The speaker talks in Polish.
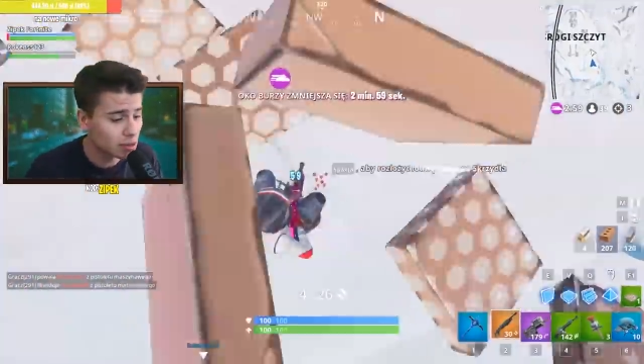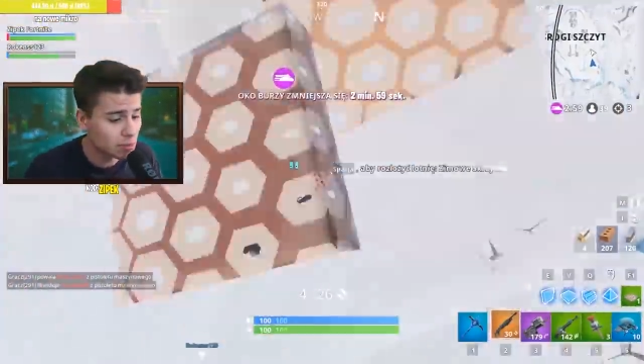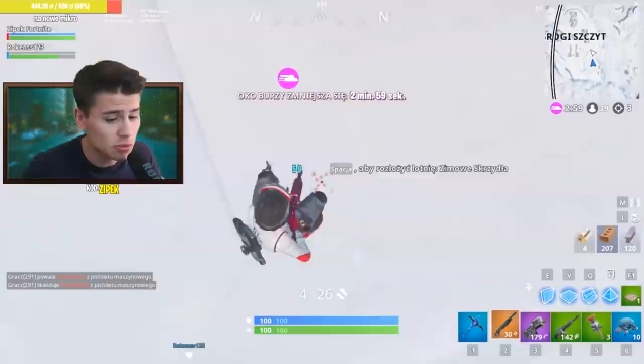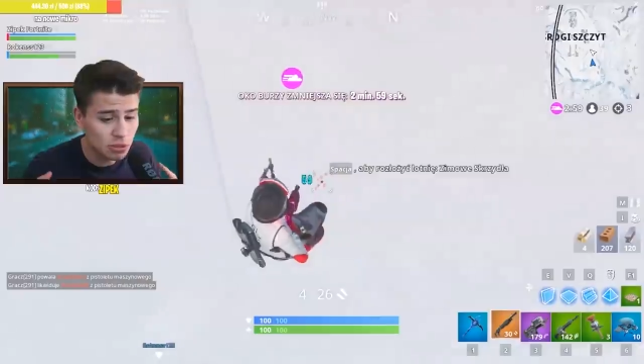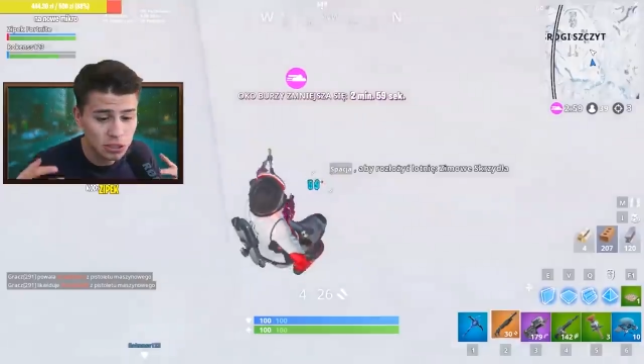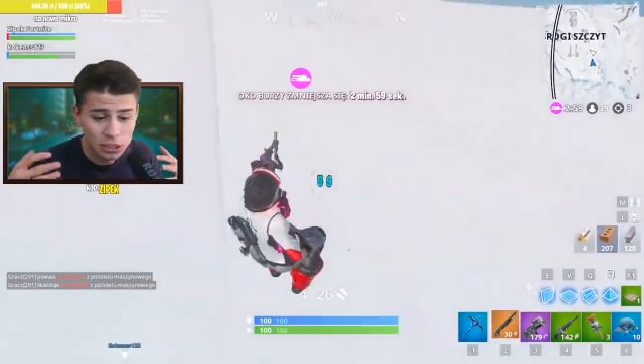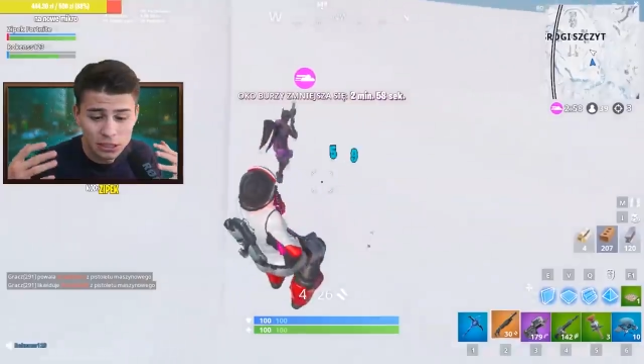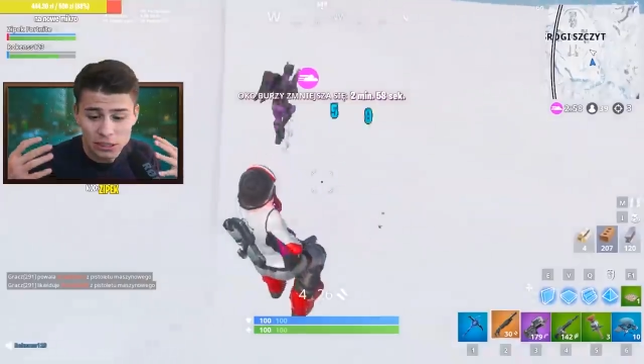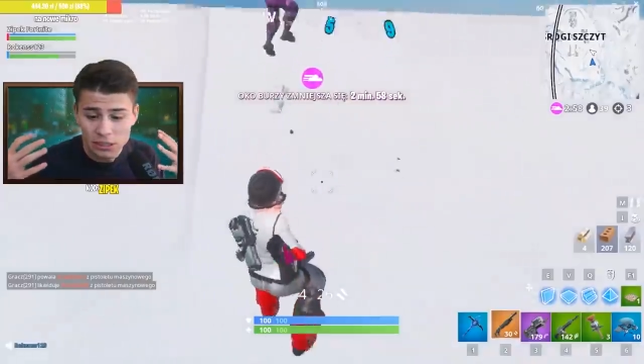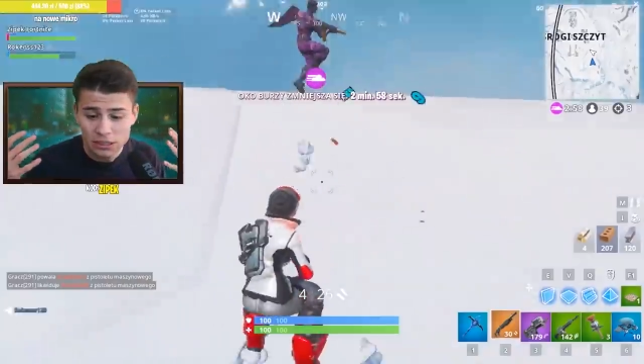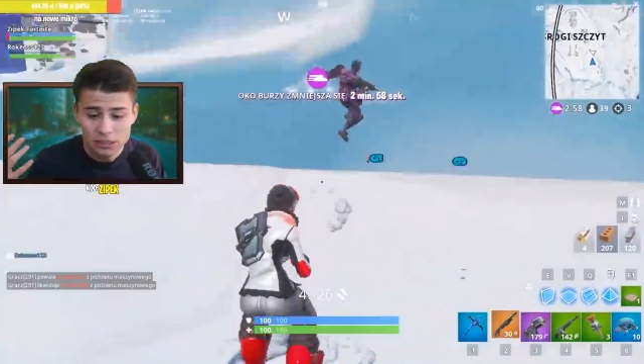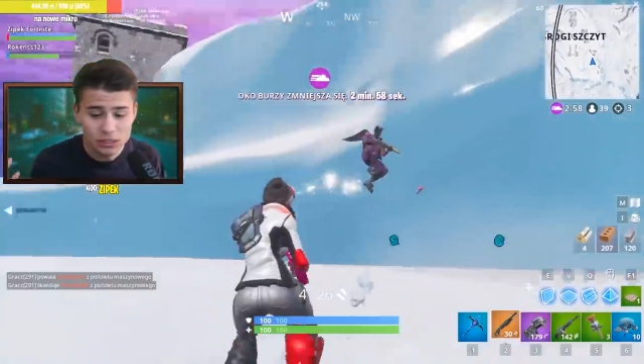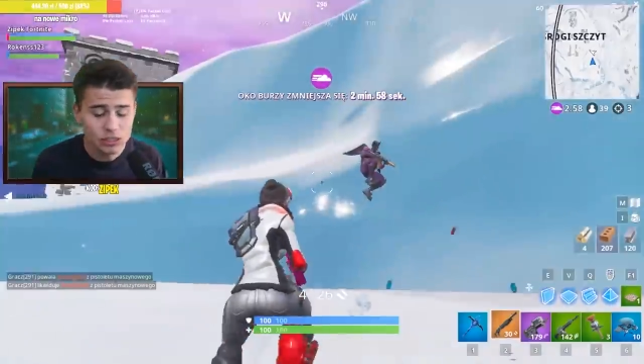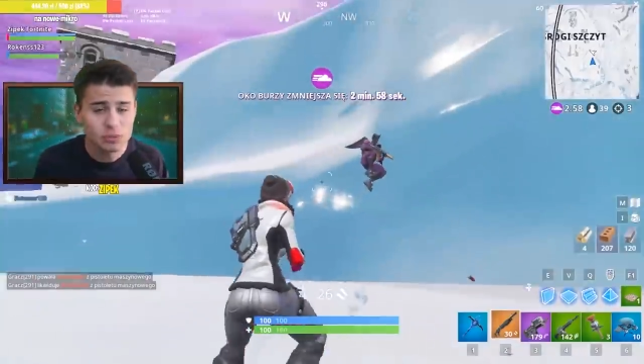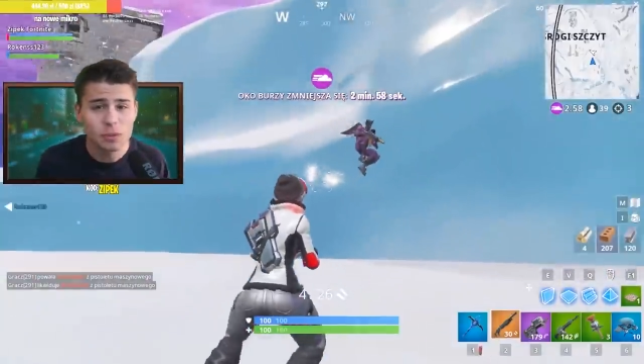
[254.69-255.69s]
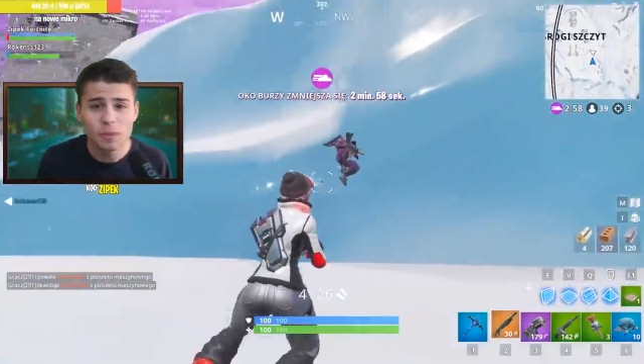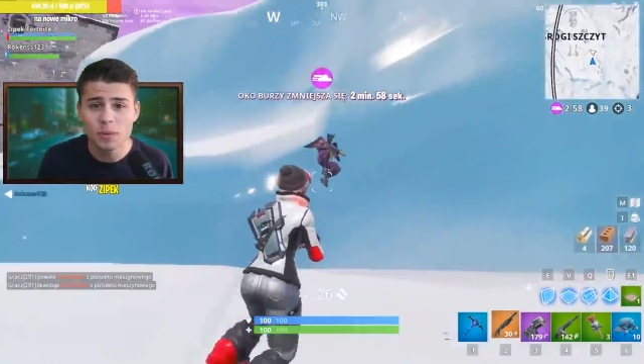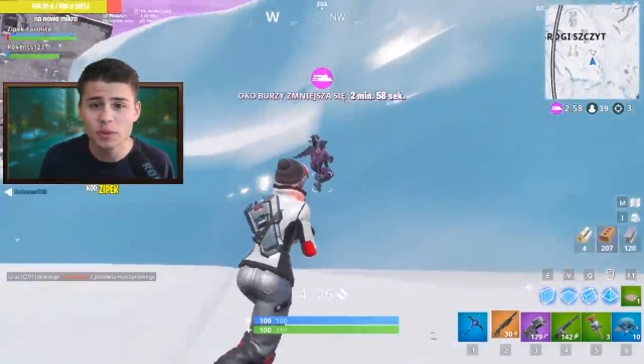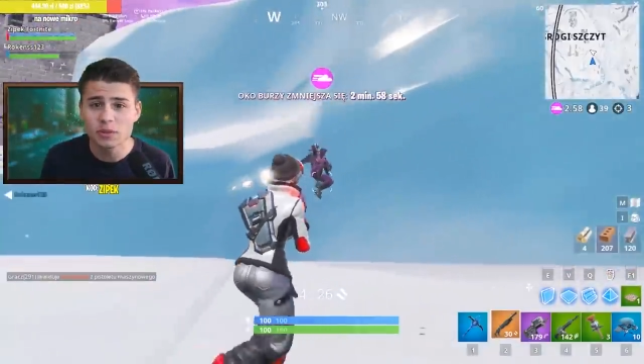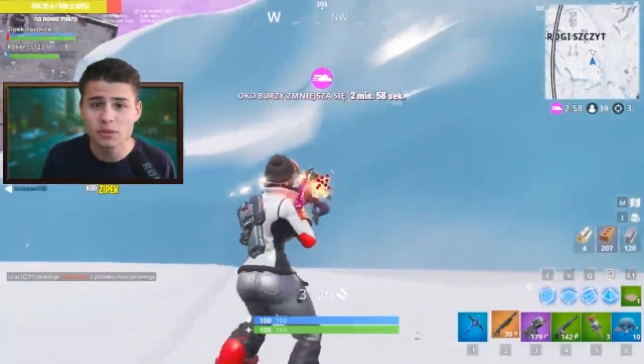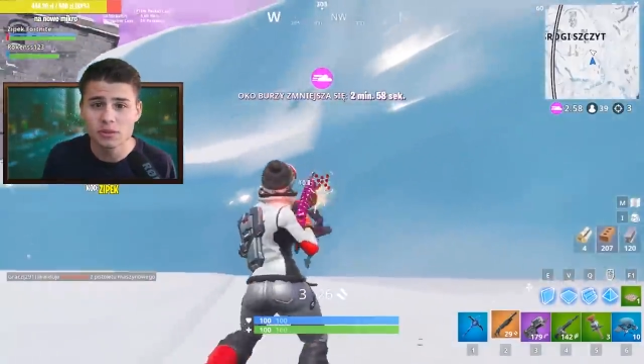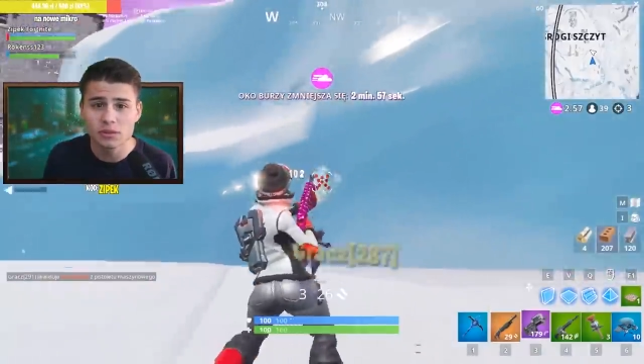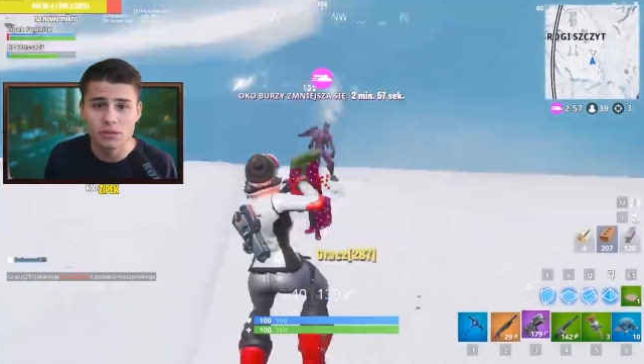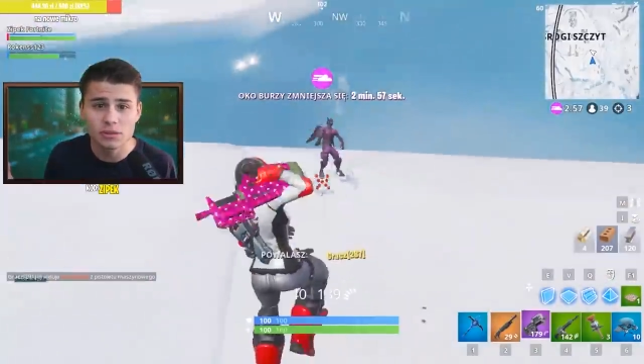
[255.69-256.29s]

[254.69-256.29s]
albo coś po prostu